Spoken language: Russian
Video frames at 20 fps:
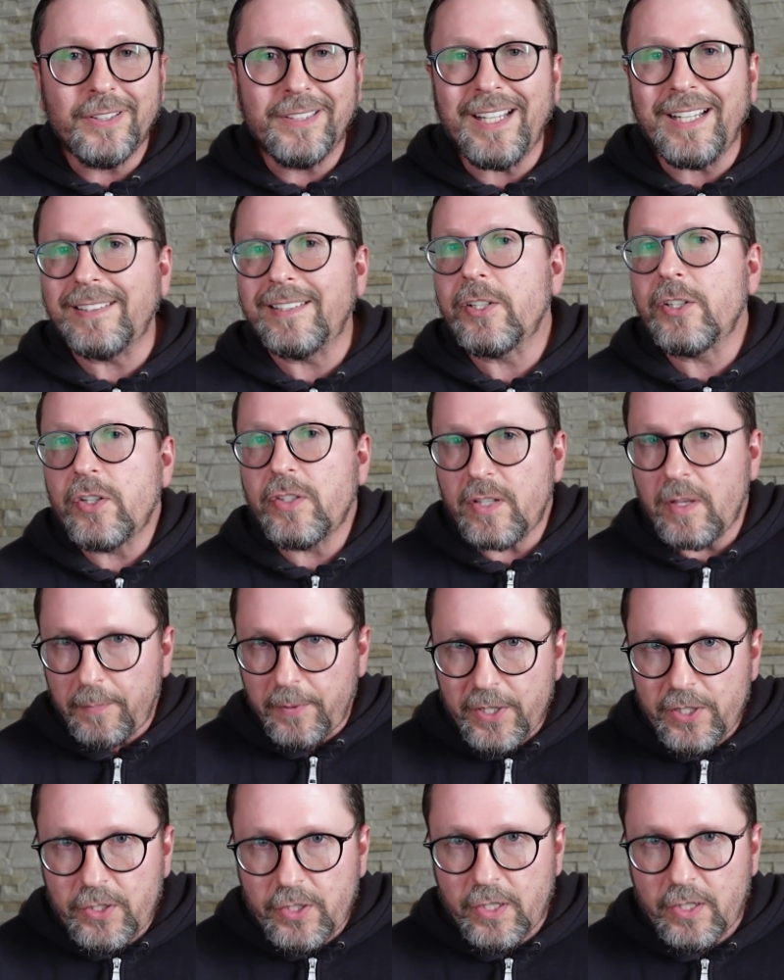надо же
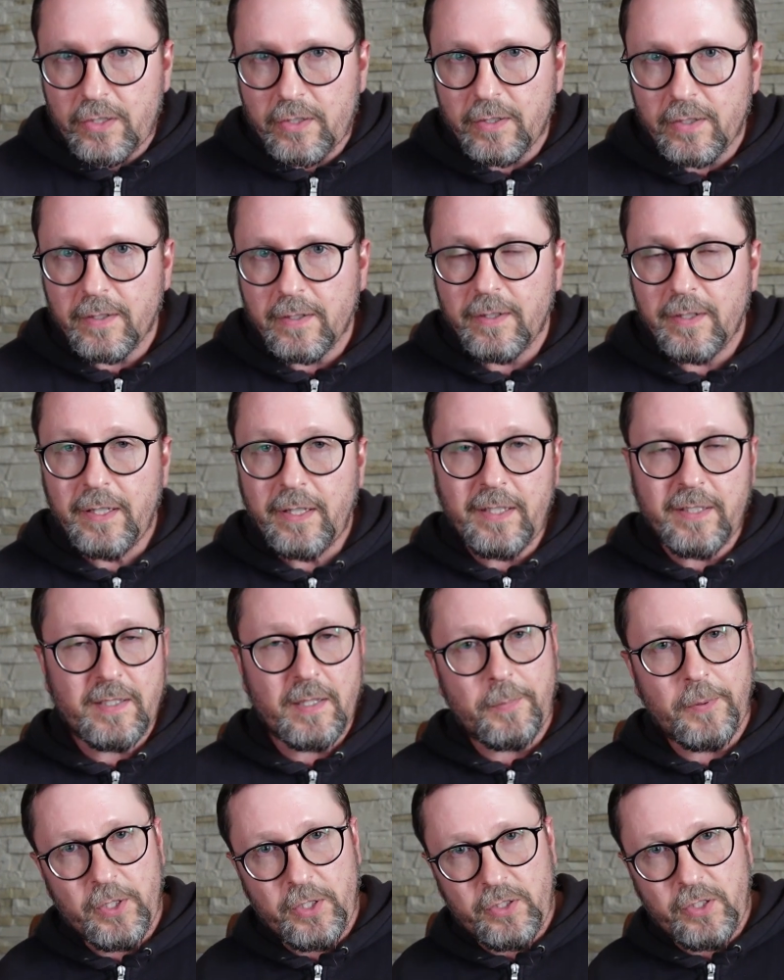запретить. И
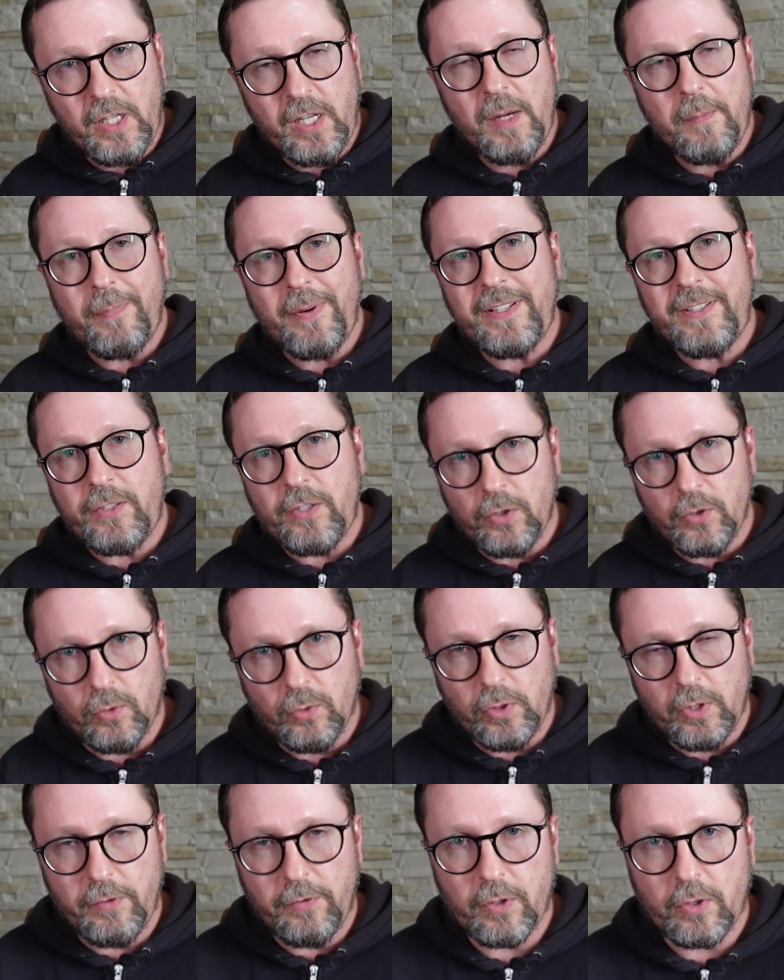запретили,
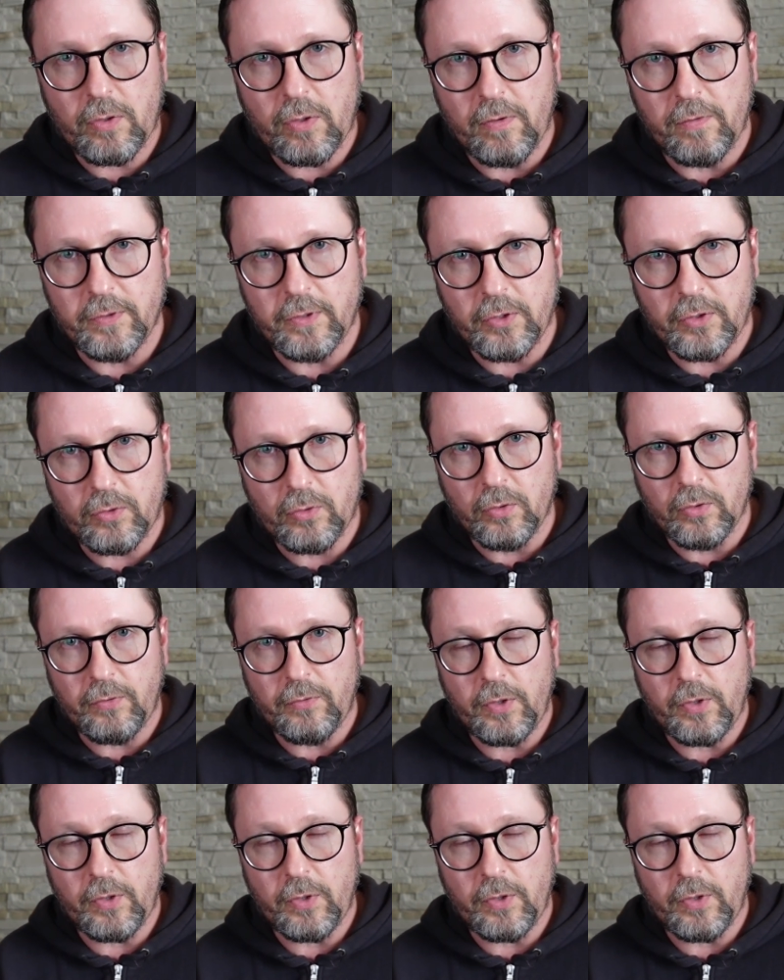подтянули Верховный суд.